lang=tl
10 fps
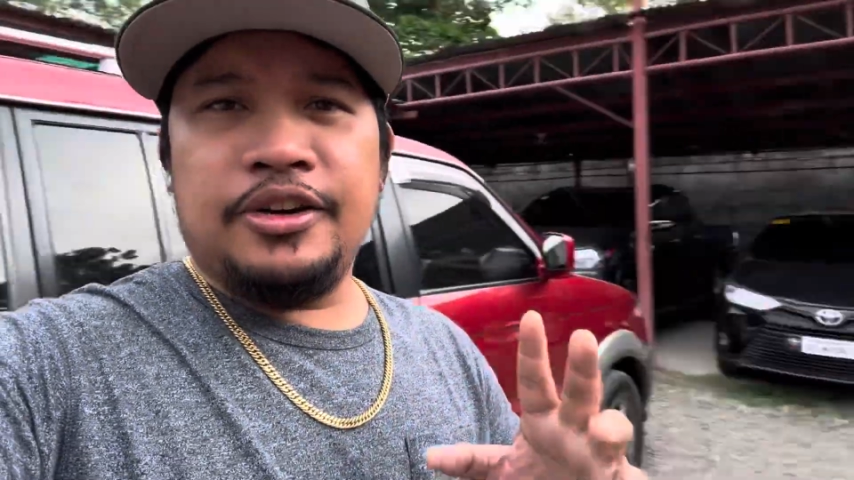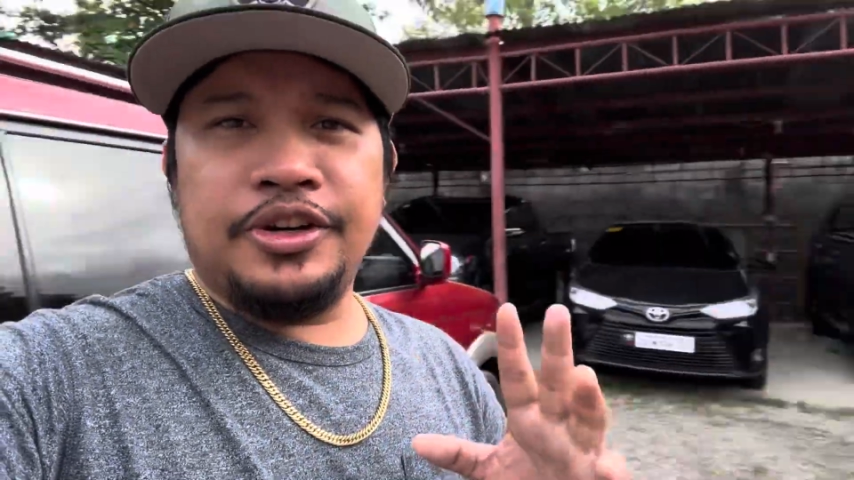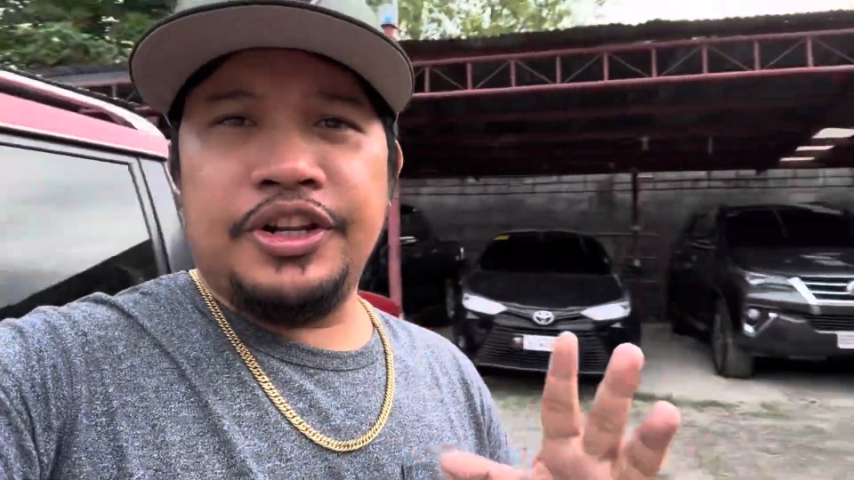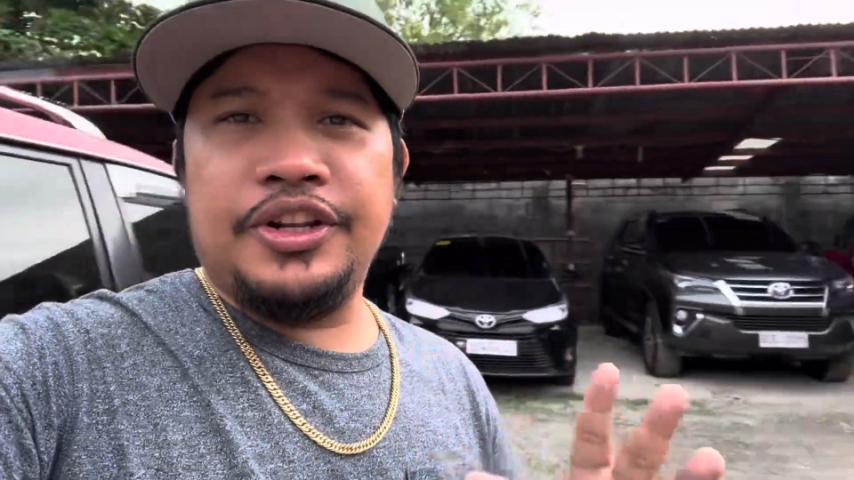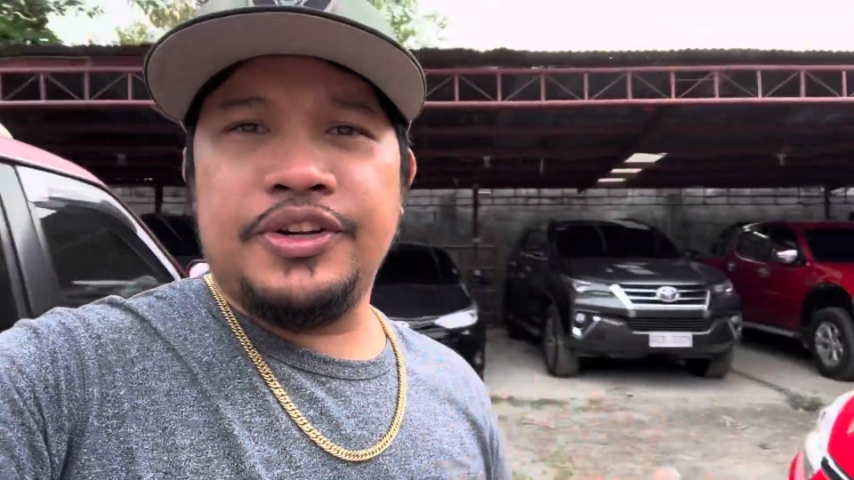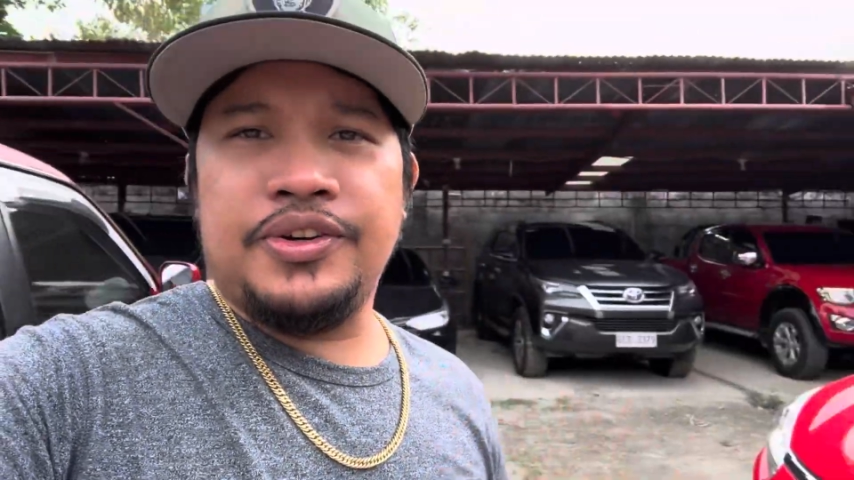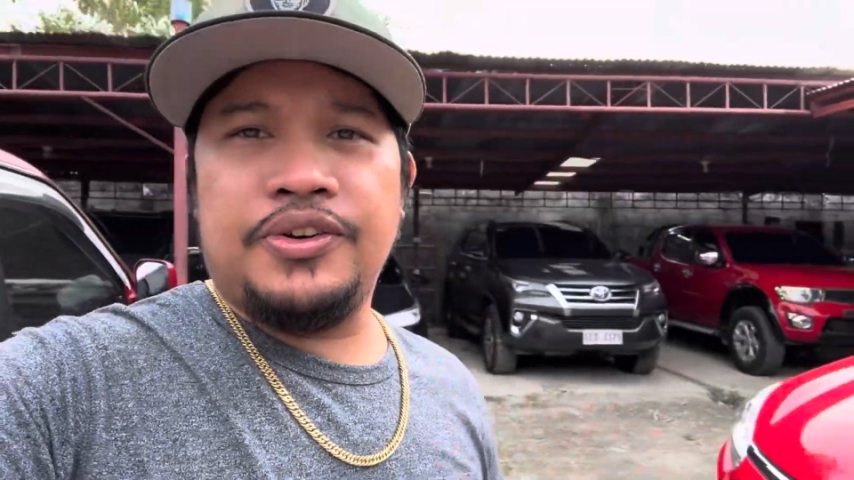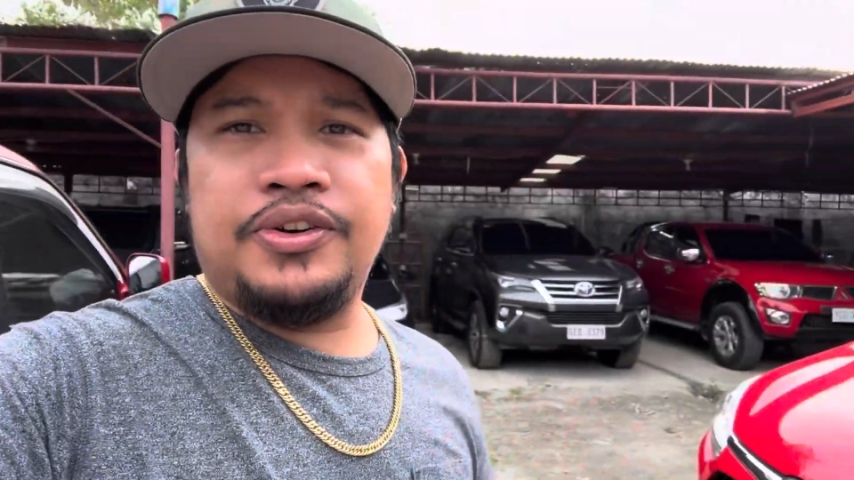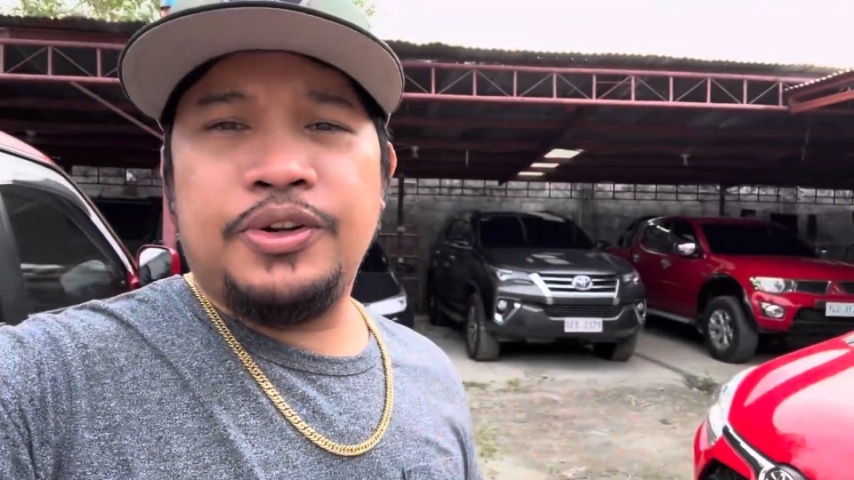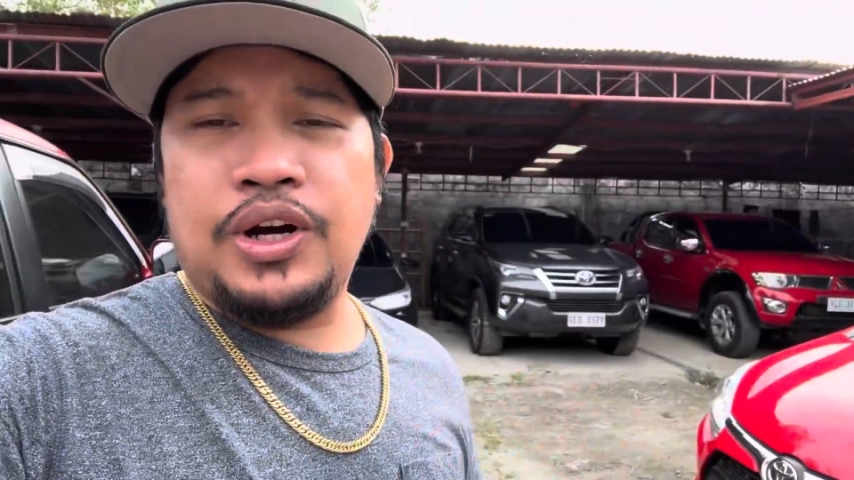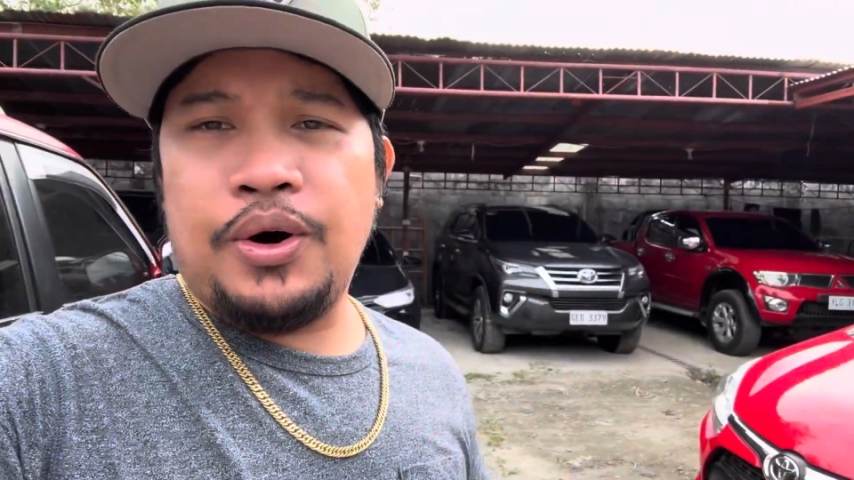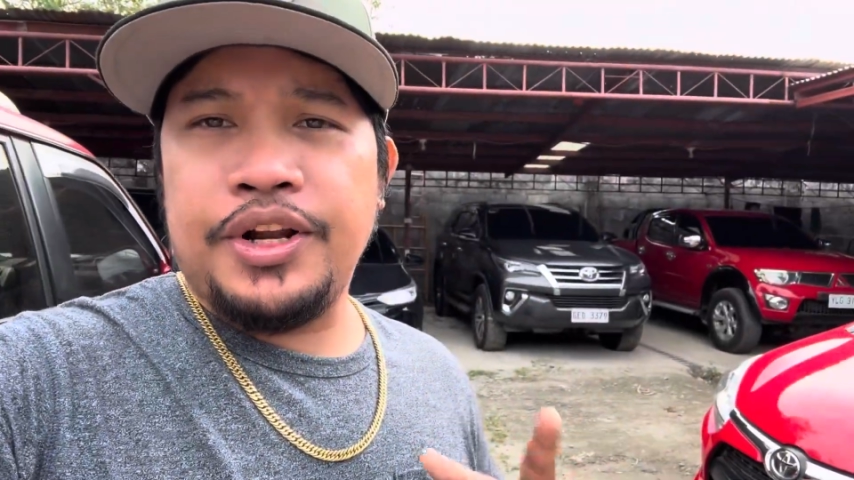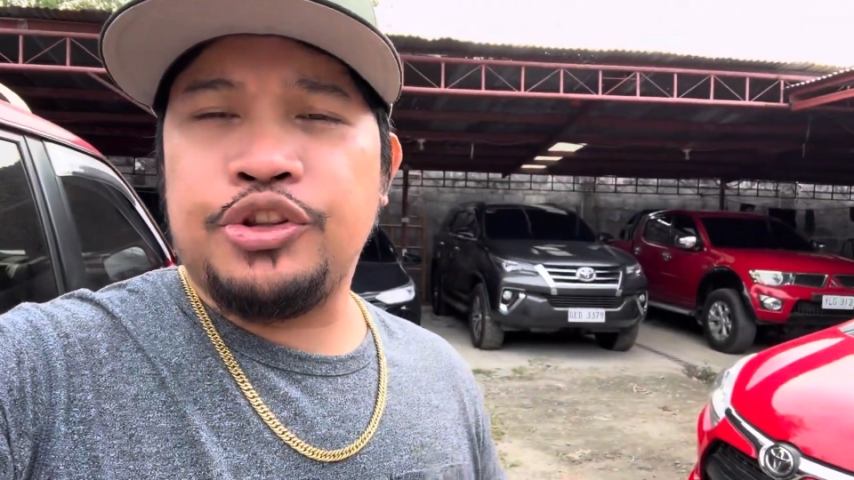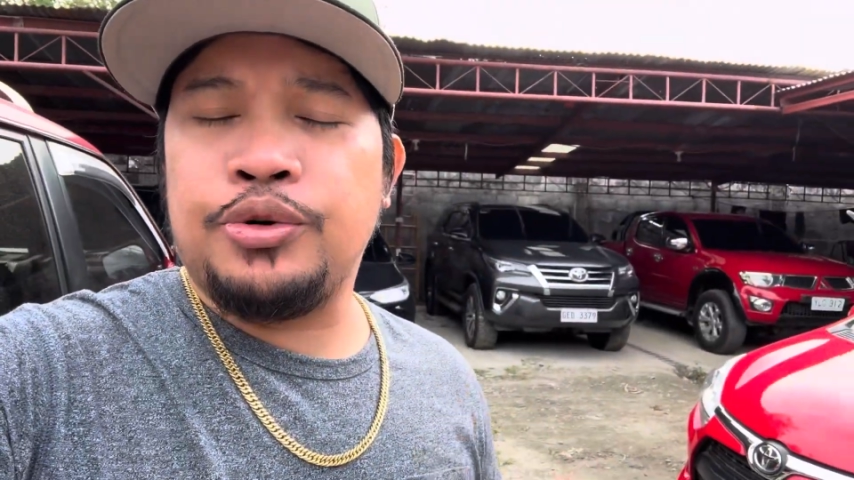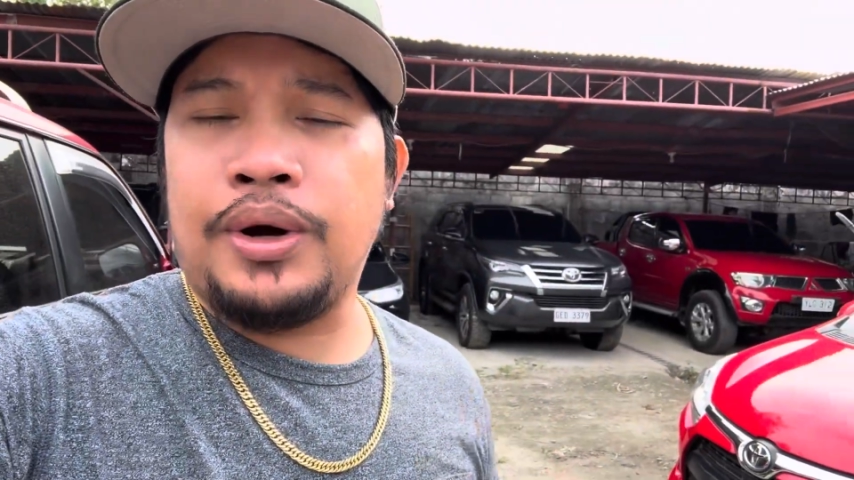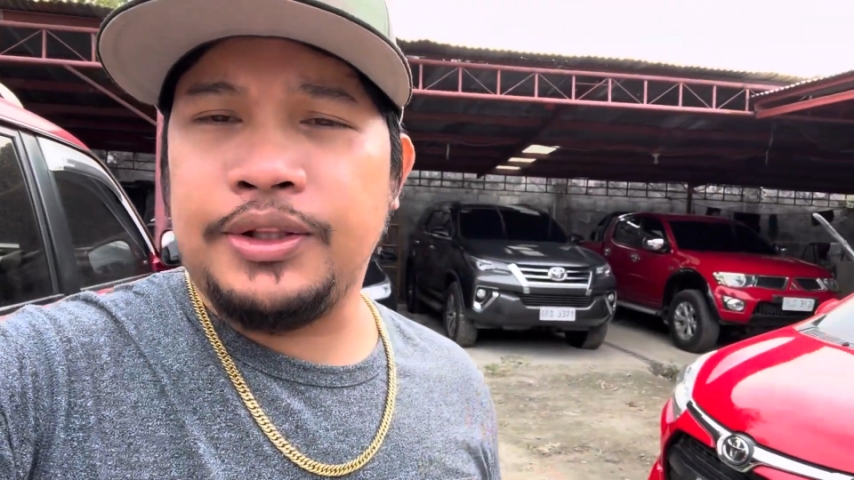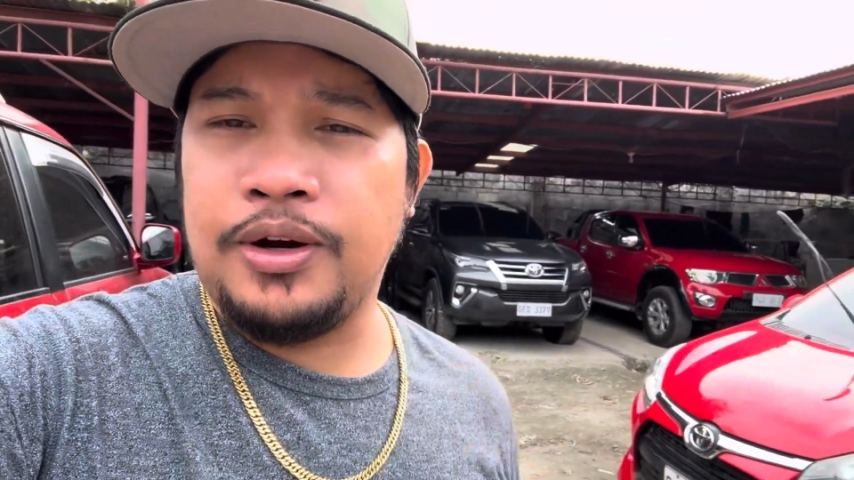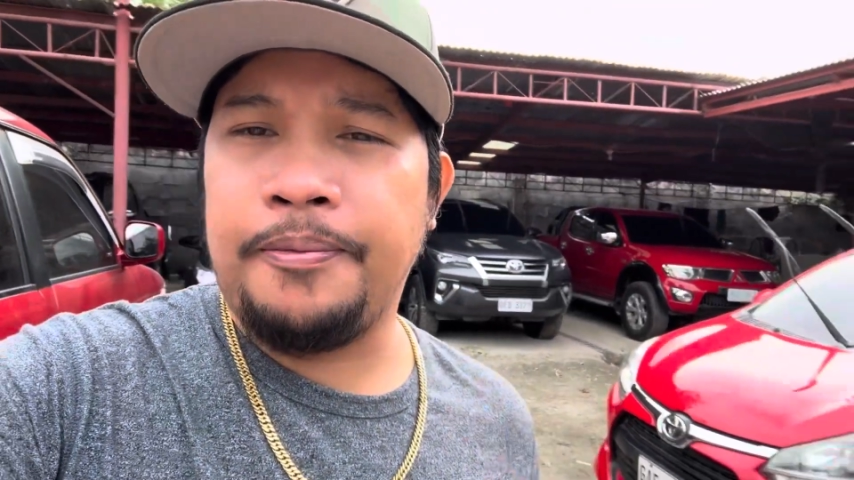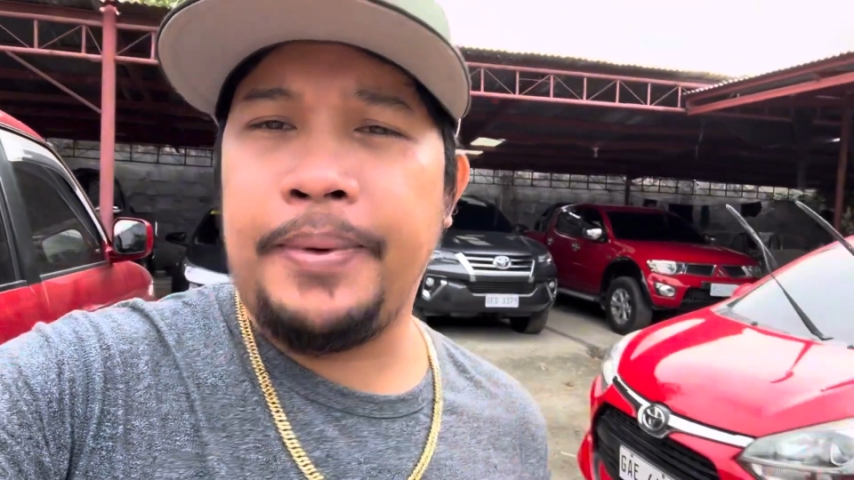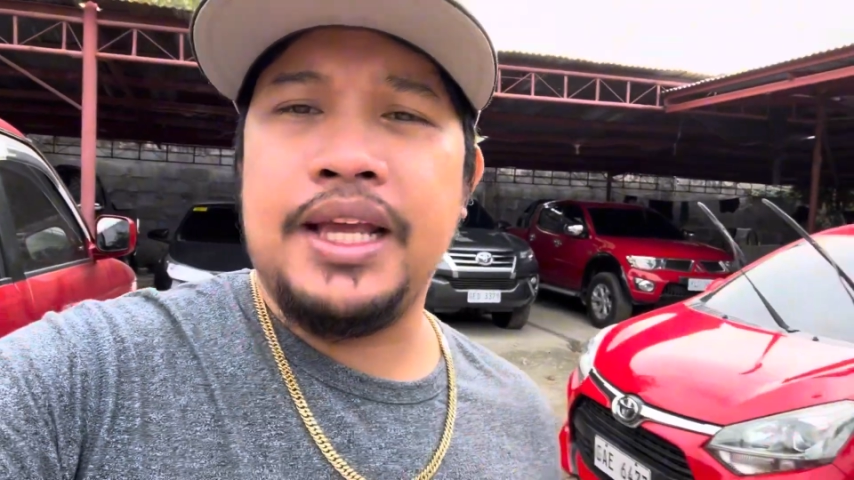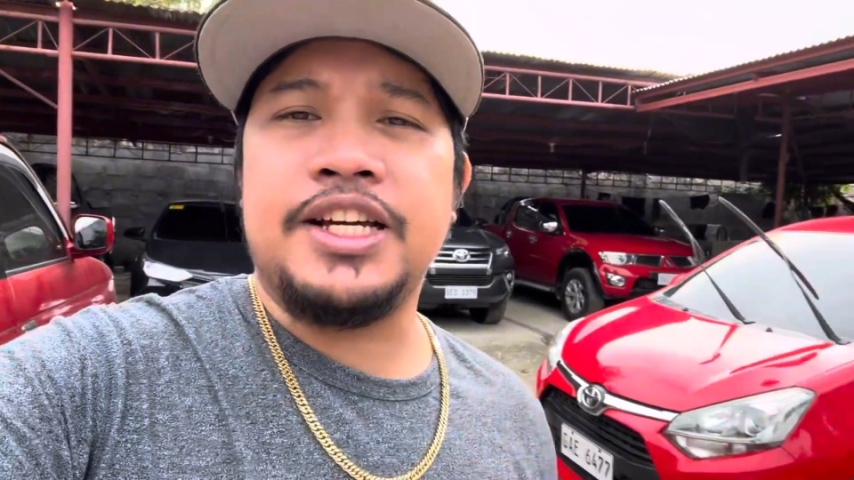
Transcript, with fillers: ko ninyo, duawan niyo ato, ato ang page